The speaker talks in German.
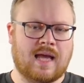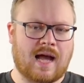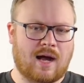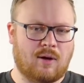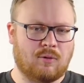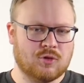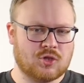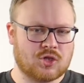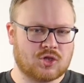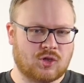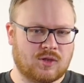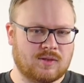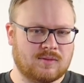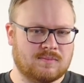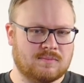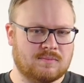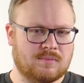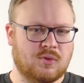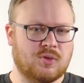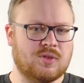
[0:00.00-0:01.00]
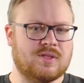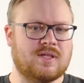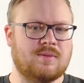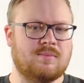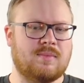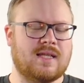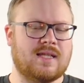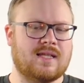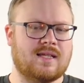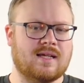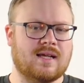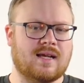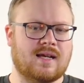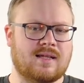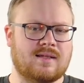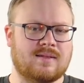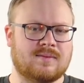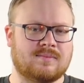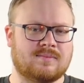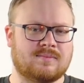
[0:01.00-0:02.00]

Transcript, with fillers: auch schon multimedial?